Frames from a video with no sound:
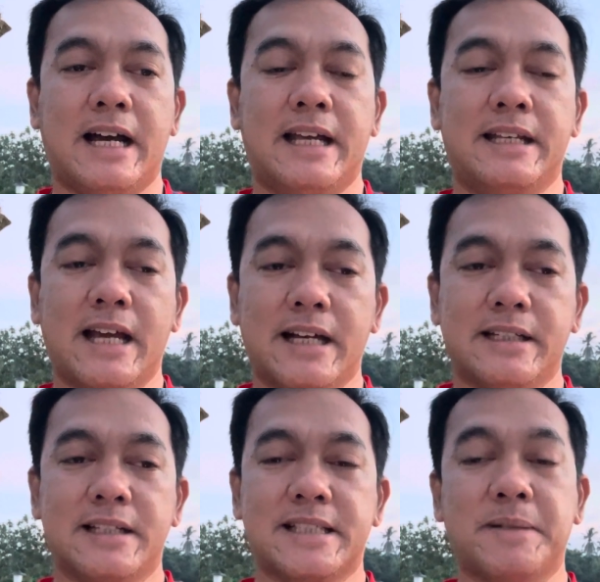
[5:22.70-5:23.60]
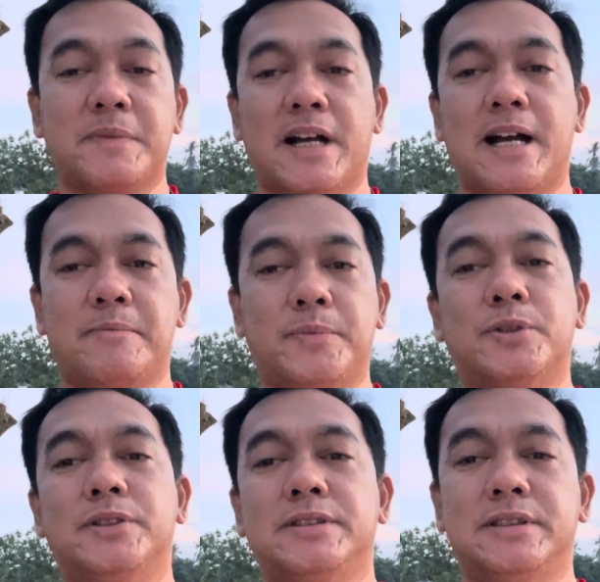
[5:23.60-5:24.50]
anak sa mga
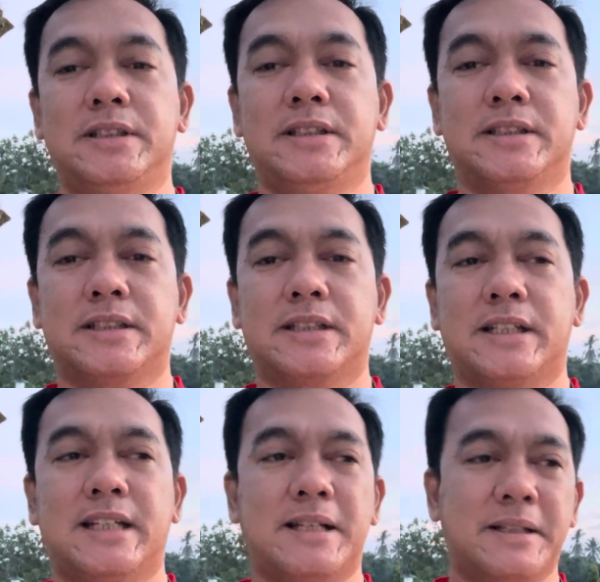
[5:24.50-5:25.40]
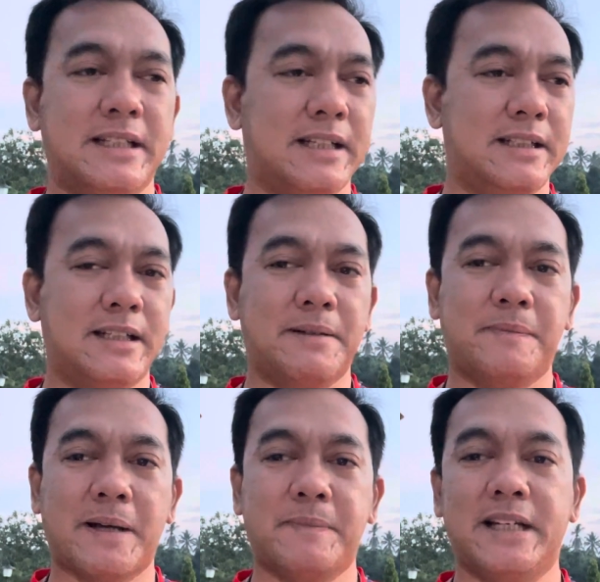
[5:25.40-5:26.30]
apo kaya na, na,
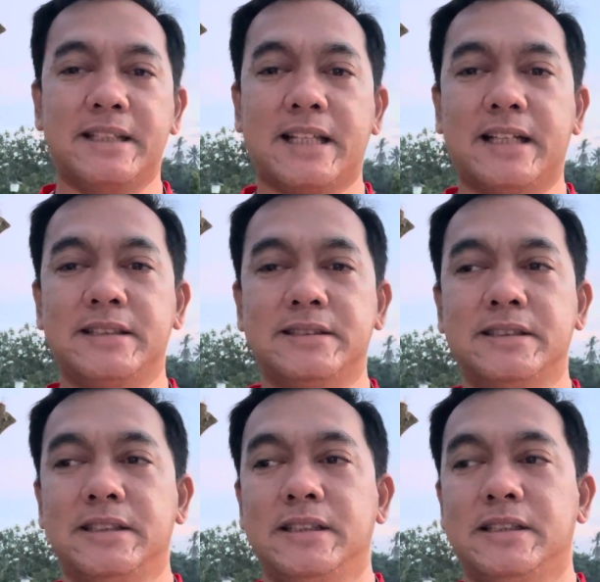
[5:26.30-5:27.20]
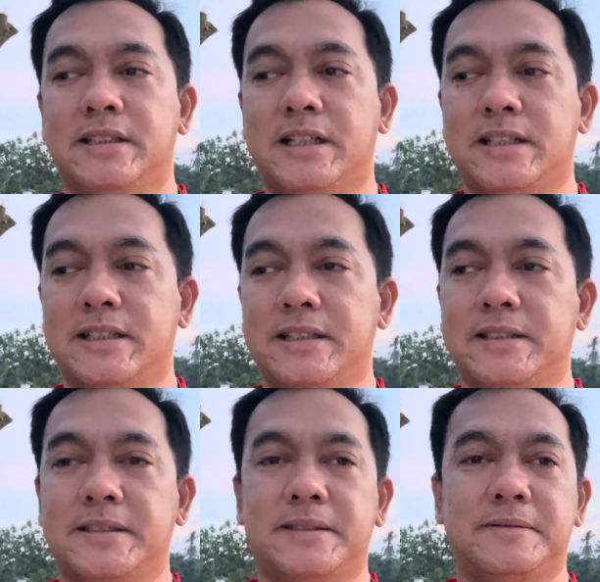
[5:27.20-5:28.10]
napapalitan no
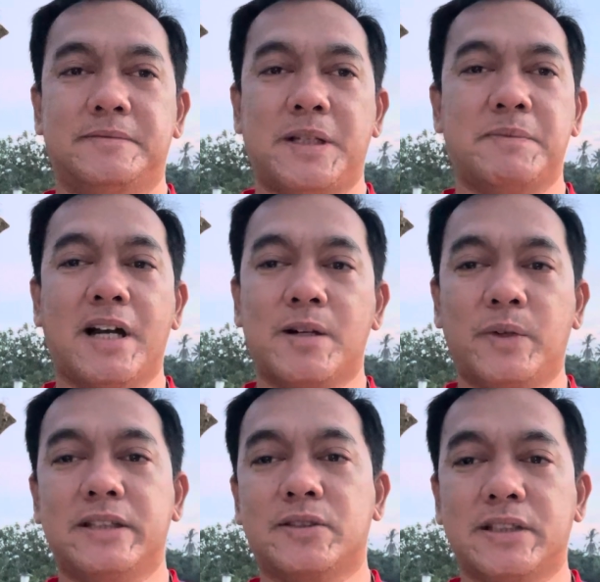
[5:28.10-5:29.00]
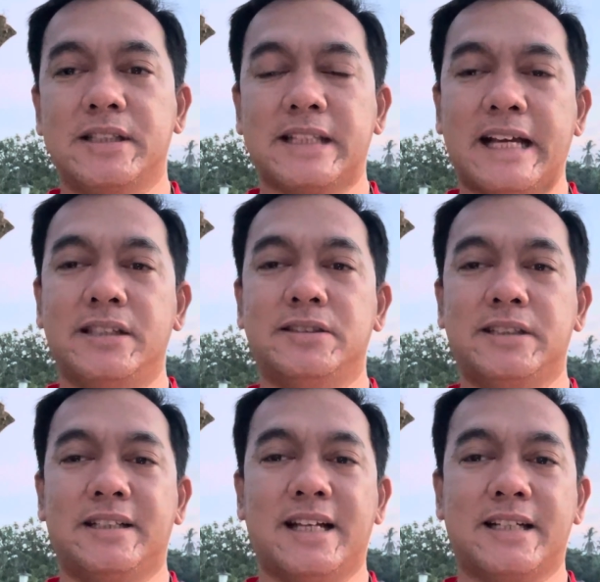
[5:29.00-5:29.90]
uh, may mga kwento rin tayo
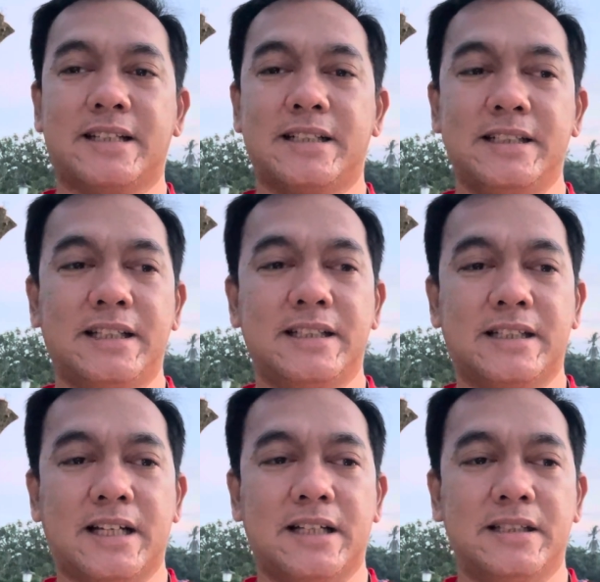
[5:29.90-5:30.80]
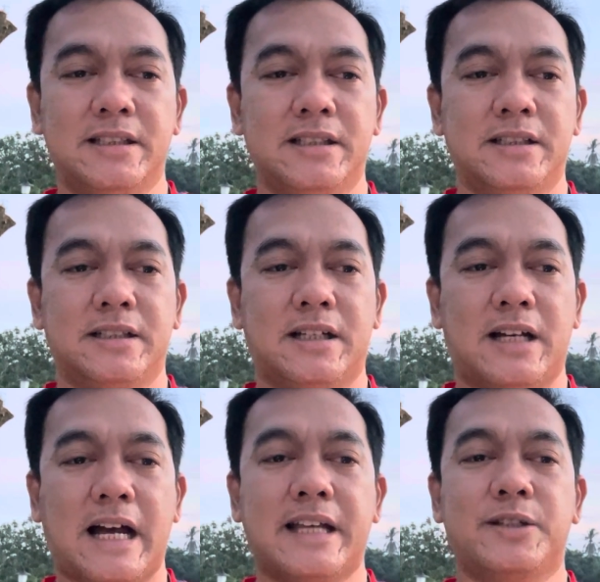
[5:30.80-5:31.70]
na naririnig na
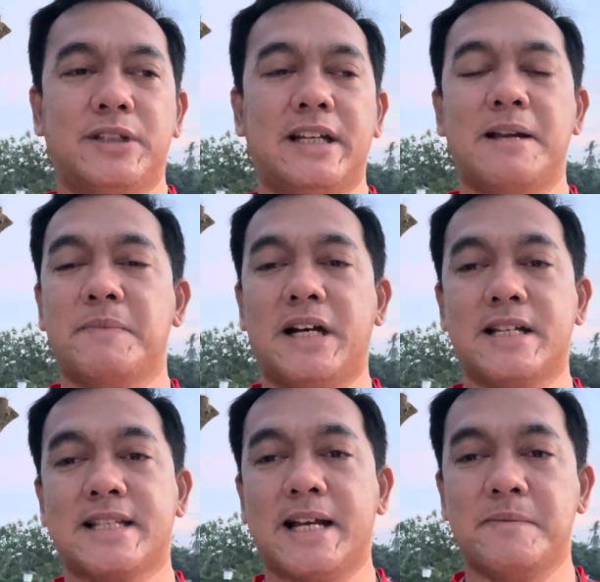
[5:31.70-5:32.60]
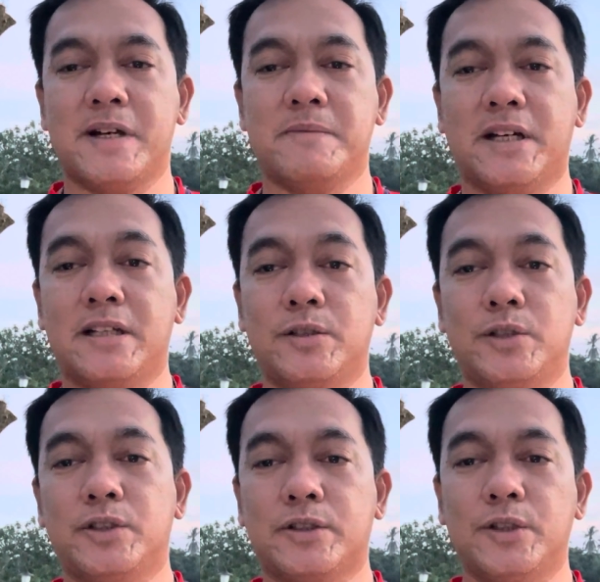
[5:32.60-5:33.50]
ayaw nila makasama ang mga
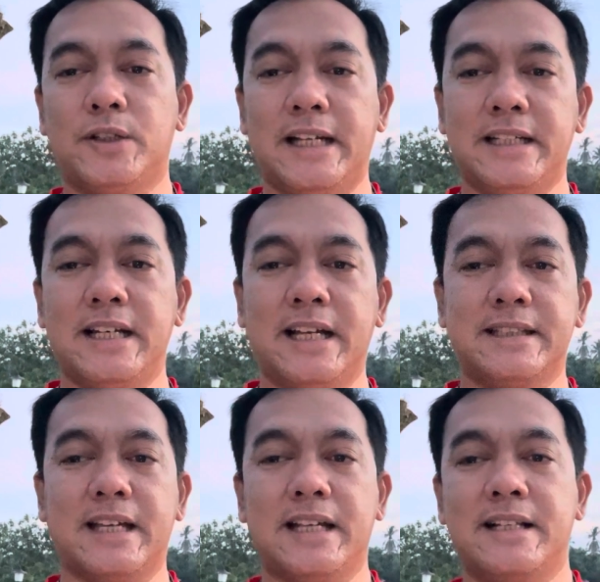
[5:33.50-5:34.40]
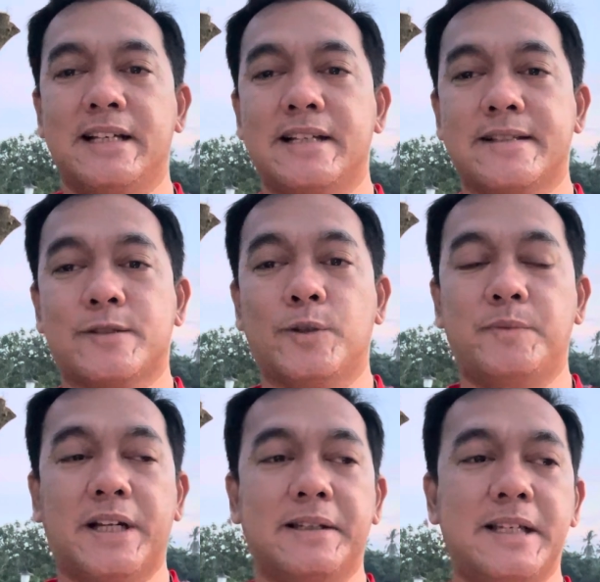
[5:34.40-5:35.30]
lolo at lola nila dahil nga sa
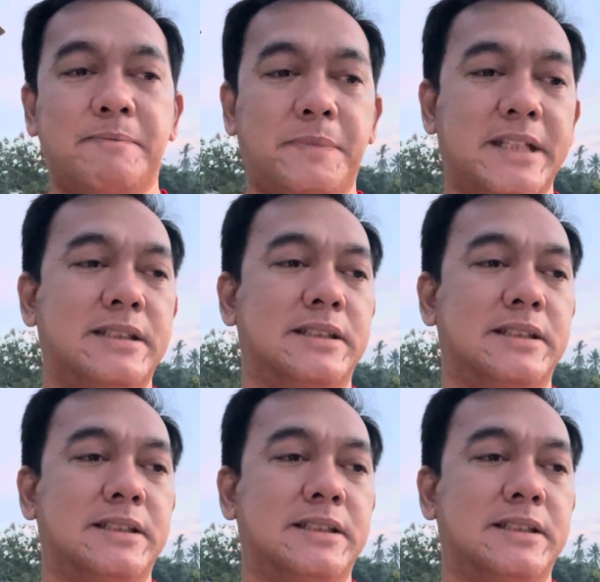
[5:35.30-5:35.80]
sobrang higpit